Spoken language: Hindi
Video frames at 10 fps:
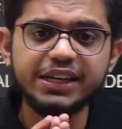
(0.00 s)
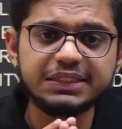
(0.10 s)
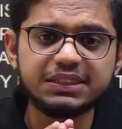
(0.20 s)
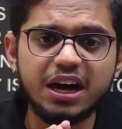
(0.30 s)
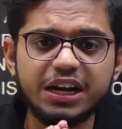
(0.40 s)
की
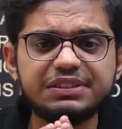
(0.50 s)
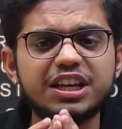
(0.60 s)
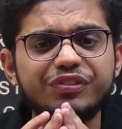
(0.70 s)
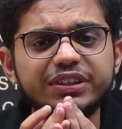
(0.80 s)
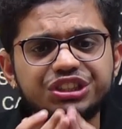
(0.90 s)
सारी
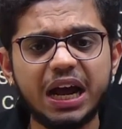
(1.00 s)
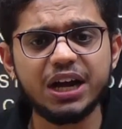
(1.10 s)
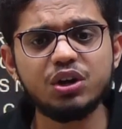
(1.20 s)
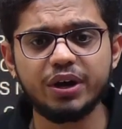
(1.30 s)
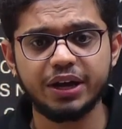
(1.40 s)
सिर्फ एक
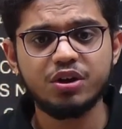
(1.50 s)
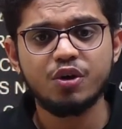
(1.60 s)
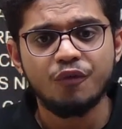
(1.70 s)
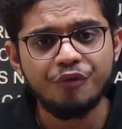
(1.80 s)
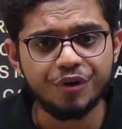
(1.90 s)
शेडो है
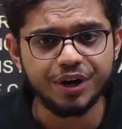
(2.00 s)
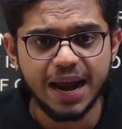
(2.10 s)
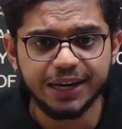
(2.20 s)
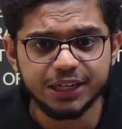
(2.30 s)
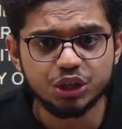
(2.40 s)
वो
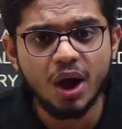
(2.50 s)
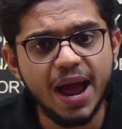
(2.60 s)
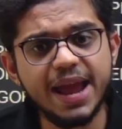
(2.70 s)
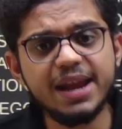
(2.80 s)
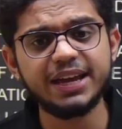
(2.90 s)
रियलिटी तो है
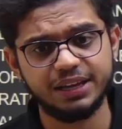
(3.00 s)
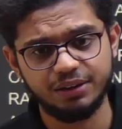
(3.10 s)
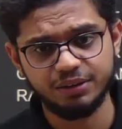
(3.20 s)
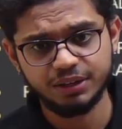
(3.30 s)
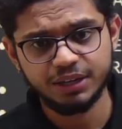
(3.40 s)
ही नहीं
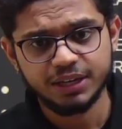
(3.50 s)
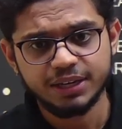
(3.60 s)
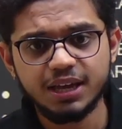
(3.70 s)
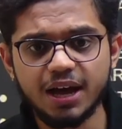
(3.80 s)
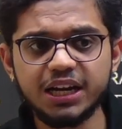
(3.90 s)

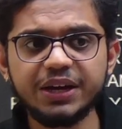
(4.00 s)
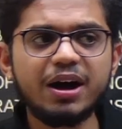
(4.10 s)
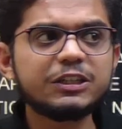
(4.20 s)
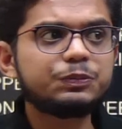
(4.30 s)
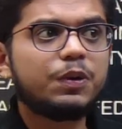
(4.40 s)
यानी हम
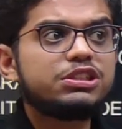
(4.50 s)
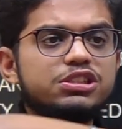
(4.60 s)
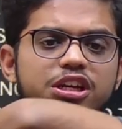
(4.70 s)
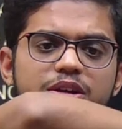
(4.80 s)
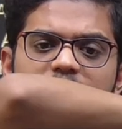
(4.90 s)
आसपास
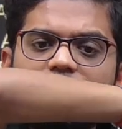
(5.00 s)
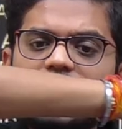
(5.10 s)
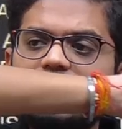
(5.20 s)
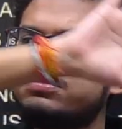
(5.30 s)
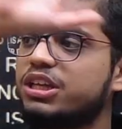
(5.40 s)
इतना भी
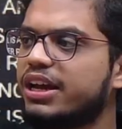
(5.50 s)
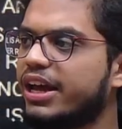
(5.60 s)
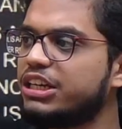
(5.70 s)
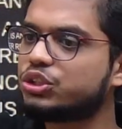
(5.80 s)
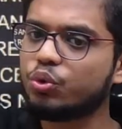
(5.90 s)
हमारे देख रहे
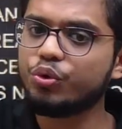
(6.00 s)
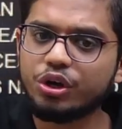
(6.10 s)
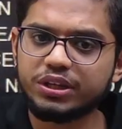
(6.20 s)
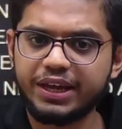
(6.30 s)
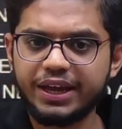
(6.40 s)
हैं स्टूडियो
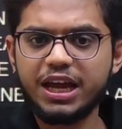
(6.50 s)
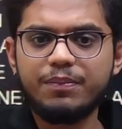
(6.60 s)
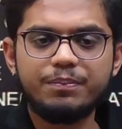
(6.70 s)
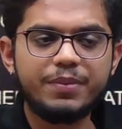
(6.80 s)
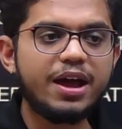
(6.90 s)
देख रहे हैं हम
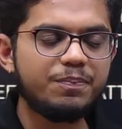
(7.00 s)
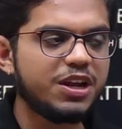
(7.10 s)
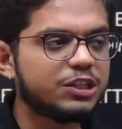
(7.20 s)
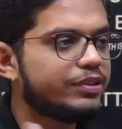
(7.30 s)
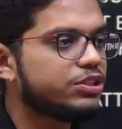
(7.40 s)
मैं अपने
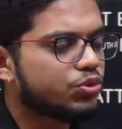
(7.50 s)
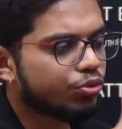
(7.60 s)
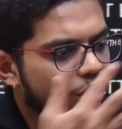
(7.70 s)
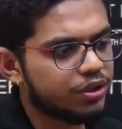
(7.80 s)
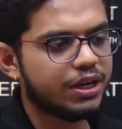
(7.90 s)
आसपास
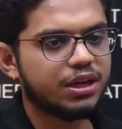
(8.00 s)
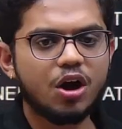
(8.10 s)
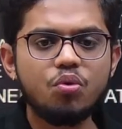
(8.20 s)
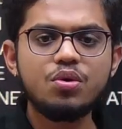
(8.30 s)
स्टूडियो देख रहा हूँ